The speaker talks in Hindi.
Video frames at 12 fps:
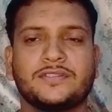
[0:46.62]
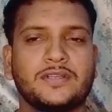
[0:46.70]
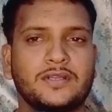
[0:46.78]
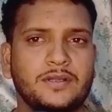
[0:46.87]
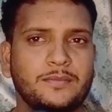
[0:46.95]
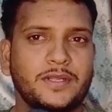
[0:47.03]

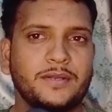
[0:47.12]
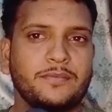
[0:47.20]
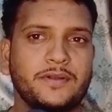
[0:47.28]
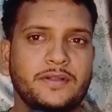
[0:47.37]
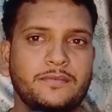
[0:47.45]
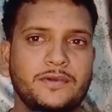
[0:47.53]
हमारे
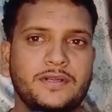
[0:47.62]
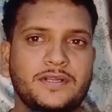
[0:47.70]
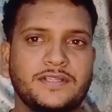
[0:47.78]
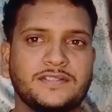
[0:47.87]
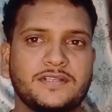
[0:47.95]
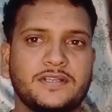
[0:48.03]
बड़े बड़े
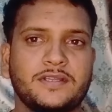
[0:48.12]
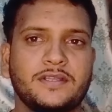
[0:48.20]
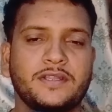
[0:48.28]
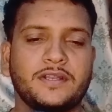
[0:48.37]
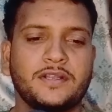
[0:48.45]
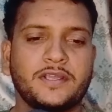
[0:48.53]
टीचर हैं
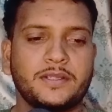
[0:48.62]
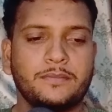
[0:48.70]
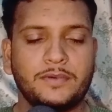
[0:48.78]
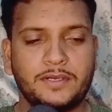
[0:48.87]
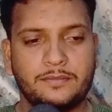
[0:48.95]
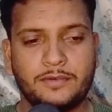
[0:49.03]
हरियाणा के
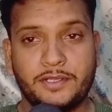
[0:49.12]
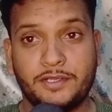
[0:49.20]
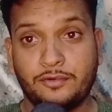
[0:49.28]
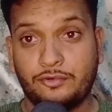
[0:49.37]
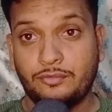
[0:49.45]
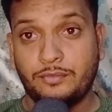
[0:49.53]
बड़े बड़े
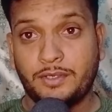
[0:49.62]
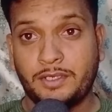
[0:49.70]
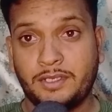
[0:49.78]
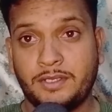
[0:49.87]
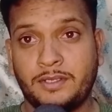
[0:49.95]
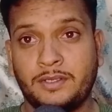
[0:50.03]
यूट्यूबर
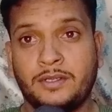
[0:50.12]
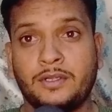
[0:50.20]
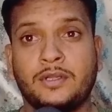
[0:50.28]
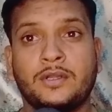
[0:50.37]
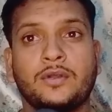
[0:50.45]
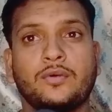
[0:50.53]
हैं
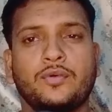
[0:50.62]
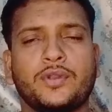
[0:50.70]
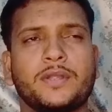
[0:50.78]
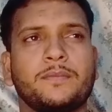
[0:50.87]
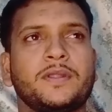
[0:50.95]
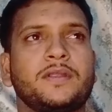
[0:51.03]

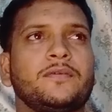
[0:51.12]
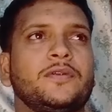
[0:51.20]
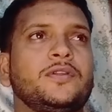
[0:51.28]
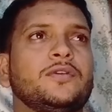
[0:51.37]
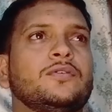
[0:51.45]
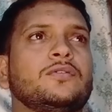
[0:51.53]
उनकी मैंने
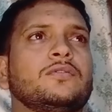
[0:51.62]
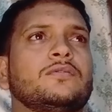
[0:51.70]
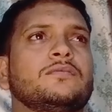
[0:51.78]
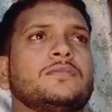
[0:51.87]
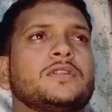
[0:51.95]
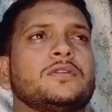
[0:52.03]

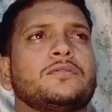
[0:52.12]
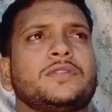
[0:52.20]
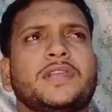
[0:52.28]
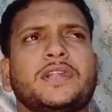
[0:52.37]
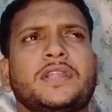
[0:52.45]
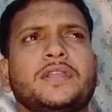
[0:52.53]
वीडियो मतलब
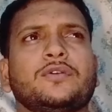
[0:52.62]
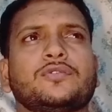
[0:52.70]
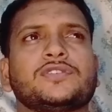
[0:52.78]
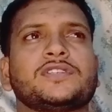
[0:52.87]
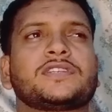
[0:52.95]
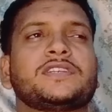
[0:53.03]
देखने की
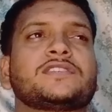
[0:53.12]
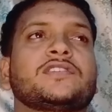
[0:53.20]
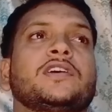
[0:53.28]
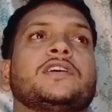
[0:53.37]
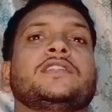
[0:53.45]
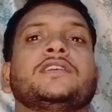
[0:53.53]
कोशिश की
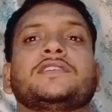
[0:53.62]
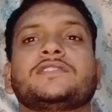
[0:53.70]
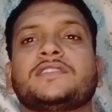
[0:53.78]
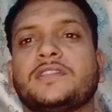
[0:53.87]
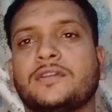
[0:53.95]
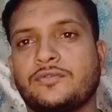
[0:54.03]
शायद
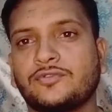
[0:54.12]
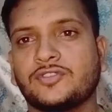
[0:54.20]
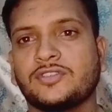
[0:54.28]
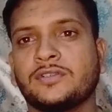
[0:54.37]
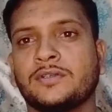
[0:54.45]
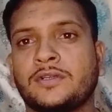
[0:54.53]
किसी ने
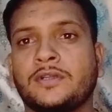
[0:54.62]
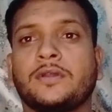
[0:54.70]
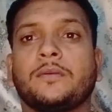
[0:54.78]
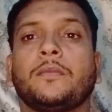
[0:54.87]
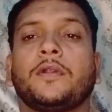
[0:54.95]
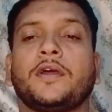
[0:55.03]
कुछ
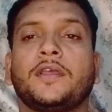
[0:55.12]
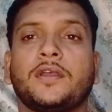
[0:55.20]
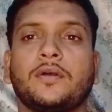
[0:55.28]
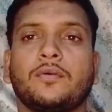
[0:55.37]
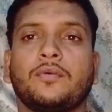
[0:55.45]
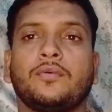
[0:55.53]

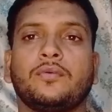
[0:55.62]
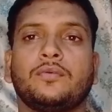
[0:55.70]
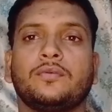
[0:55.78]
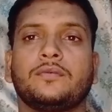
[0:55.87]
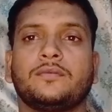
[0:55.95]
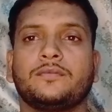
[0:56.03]
बनाया हो
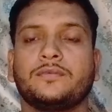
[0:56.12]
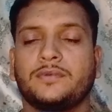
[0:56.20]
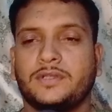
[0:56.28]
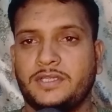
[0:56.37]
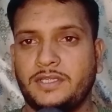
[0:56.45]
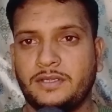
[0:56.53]

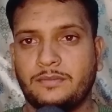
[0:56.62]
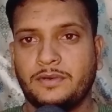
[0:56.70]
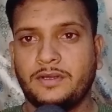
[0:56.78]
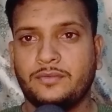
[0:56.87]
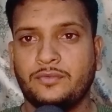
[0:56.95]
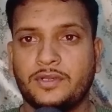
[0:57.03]
कि हम
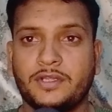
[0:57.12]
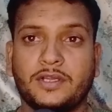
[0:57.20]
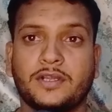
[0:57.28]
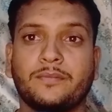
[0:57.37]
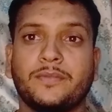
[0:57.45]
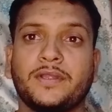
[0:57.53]
उनके
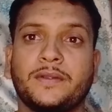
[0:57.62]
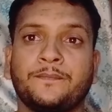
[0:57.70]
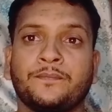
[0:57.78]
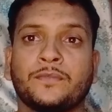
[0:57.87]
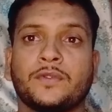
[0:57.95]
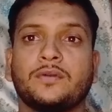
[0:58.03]
हक में
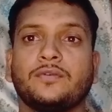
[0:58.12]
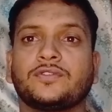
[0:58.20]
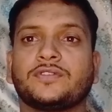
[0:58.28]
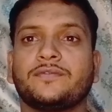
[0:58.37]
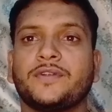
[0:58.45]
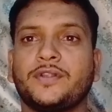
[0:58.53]

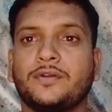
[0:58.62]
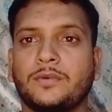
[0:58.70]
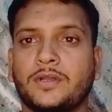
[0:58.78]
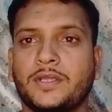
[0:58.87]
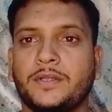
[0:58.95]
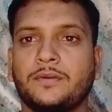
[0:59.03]
कुछ वीडियो
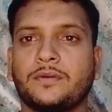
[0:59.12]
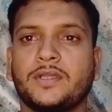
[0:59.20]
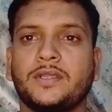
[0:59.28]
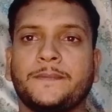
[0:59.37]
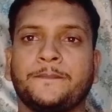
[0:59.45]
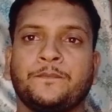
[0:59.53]
बनाई हो
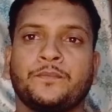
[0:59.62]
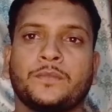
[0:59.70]
कि